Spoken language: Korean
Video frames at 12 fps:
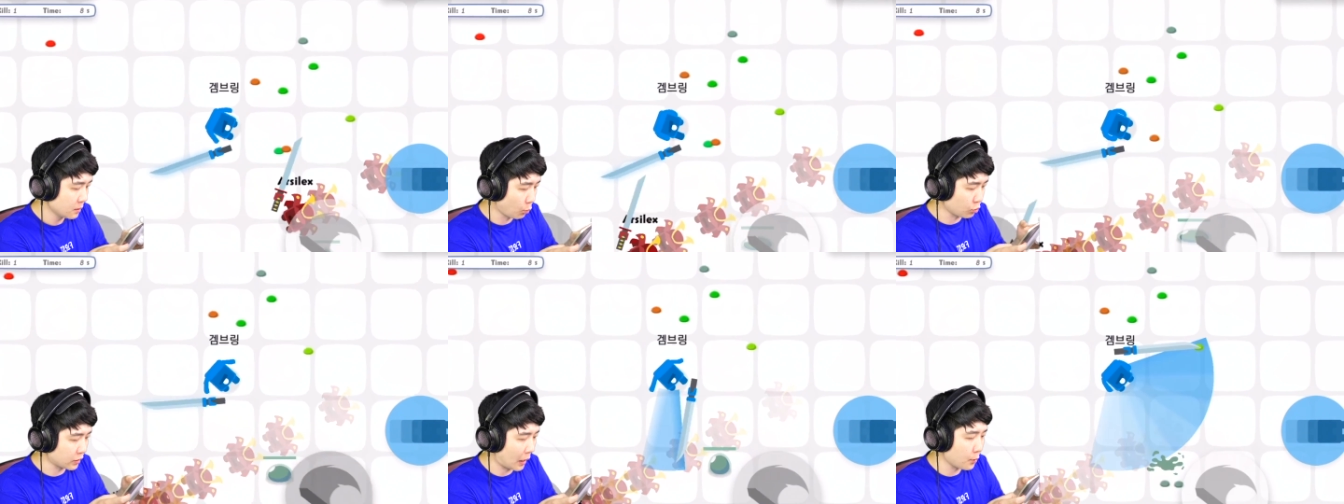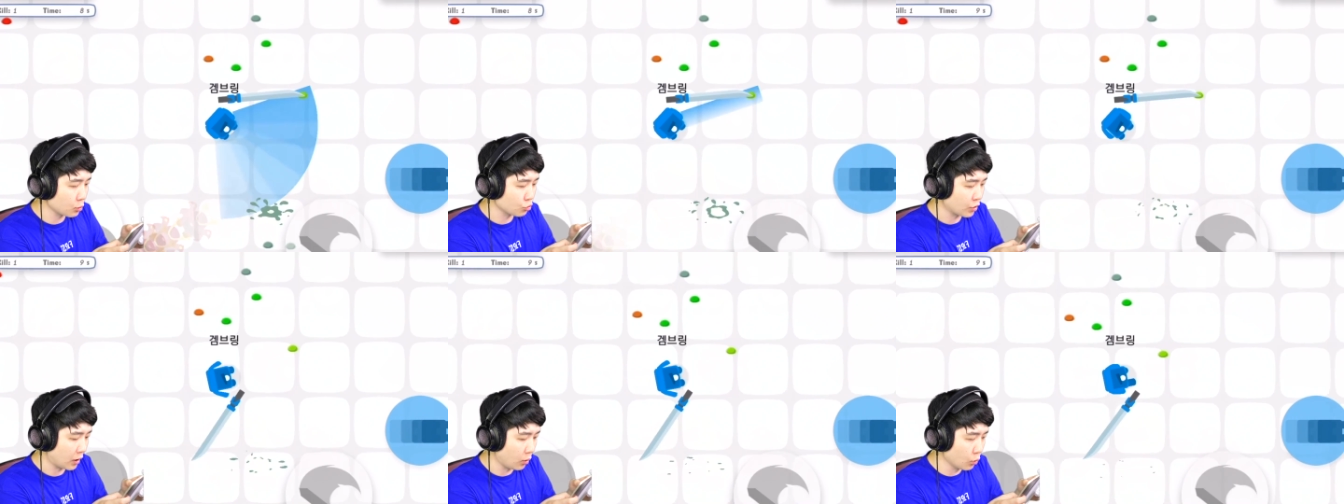보석 다
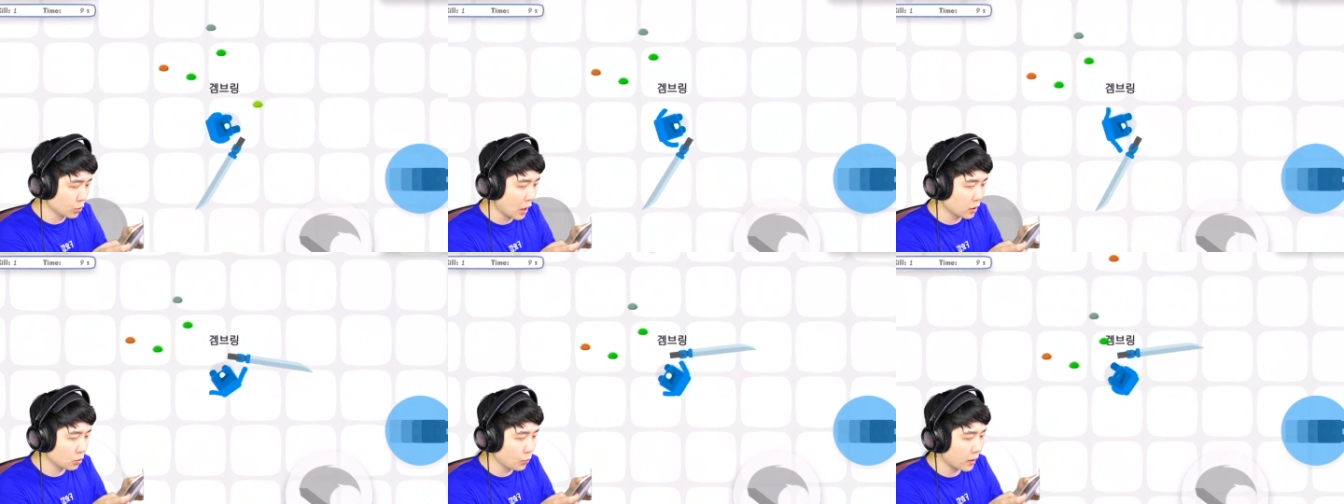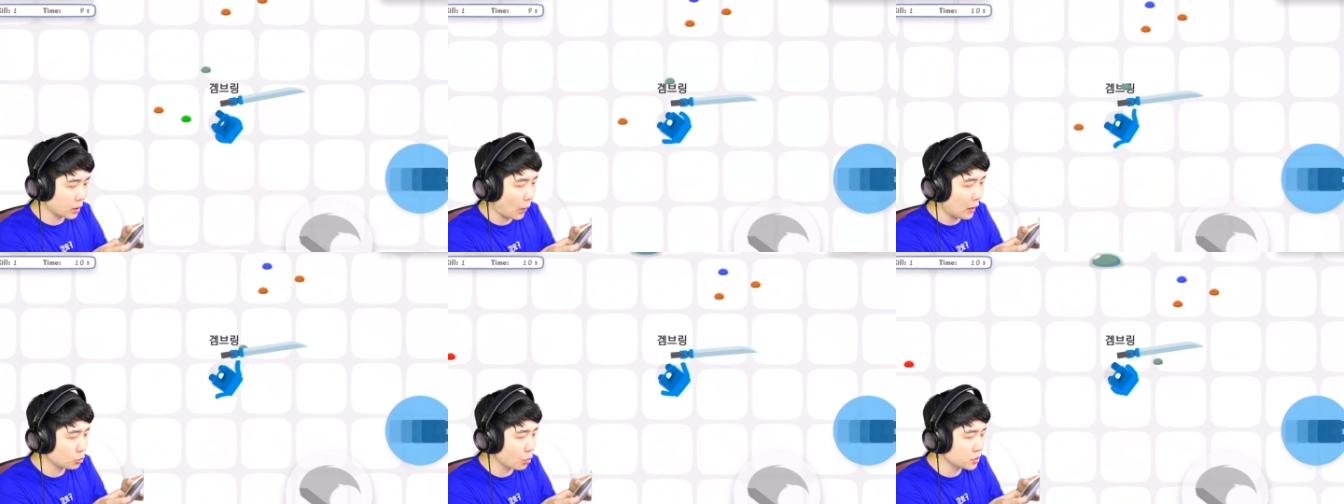먹어준다. 어우, 얘들 왜 이렇게
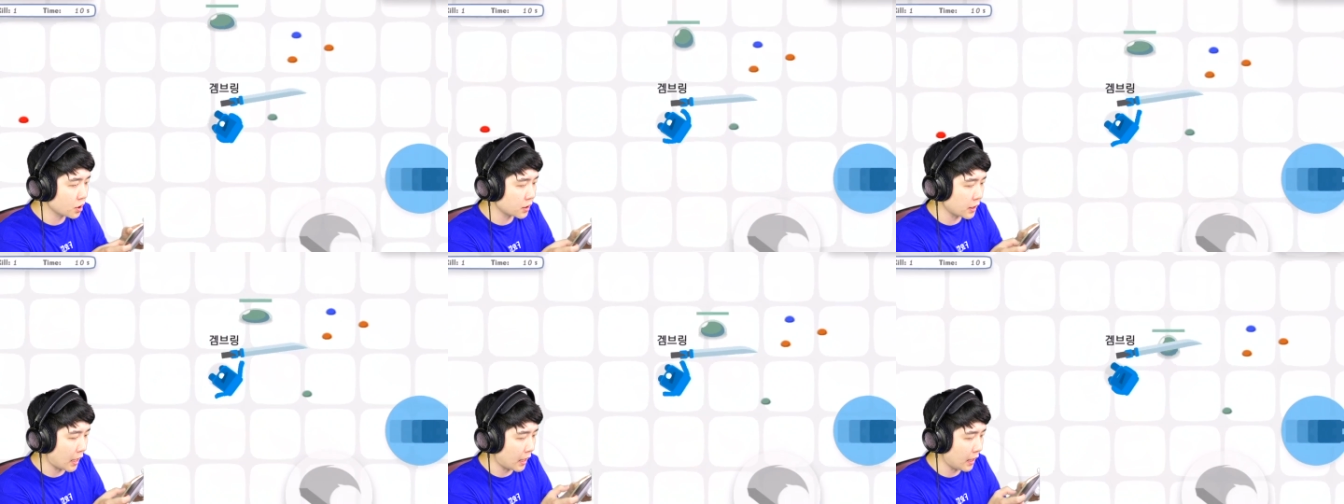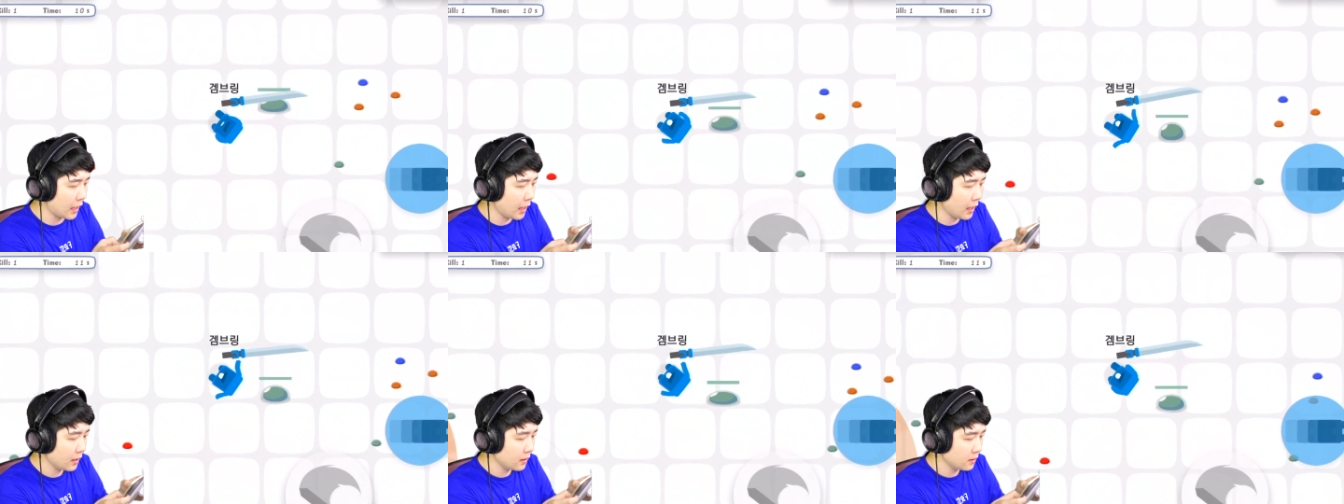
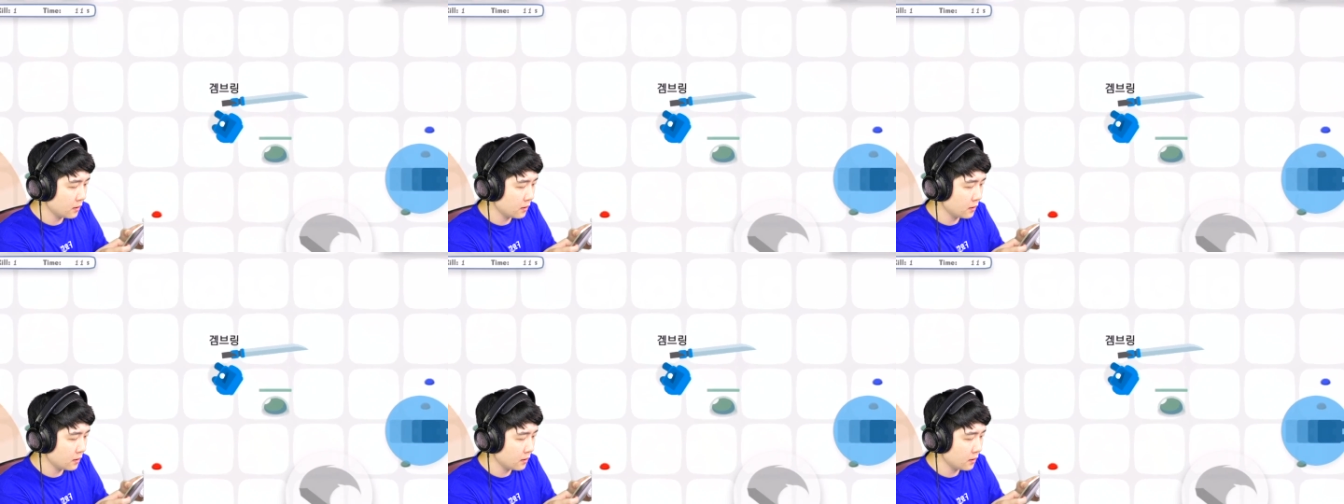활동적이야?